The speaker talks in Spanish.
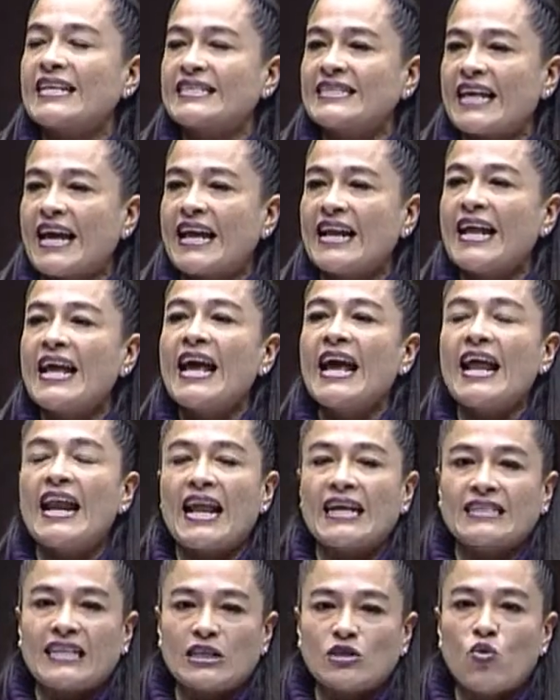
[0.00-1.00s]
que estén
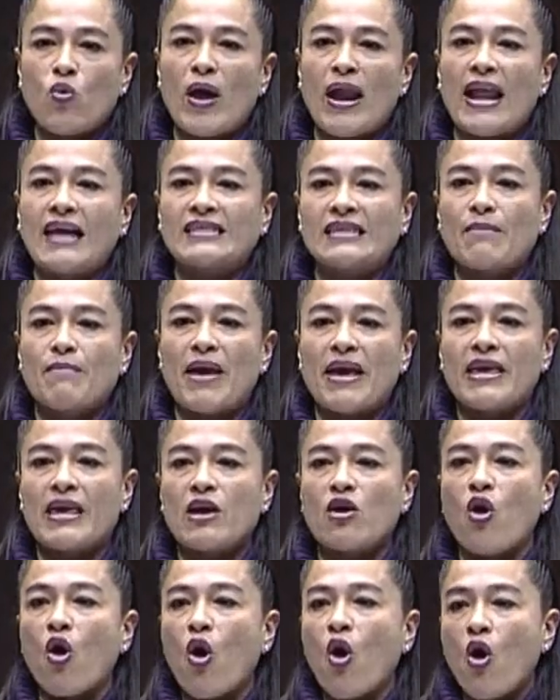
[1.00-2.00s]
en las escuelas de
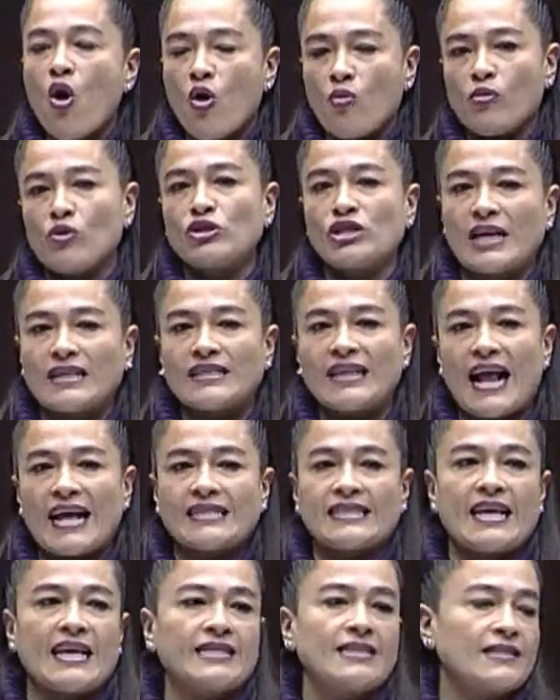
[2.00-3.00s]
México. Muchas
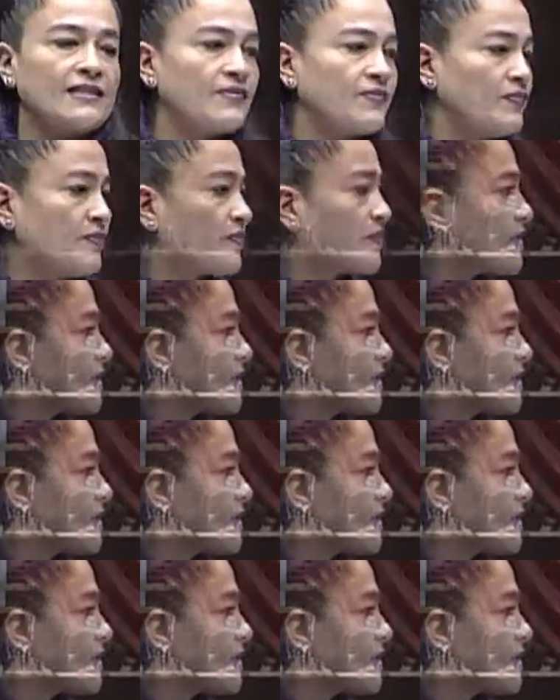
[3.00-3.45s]
gracias.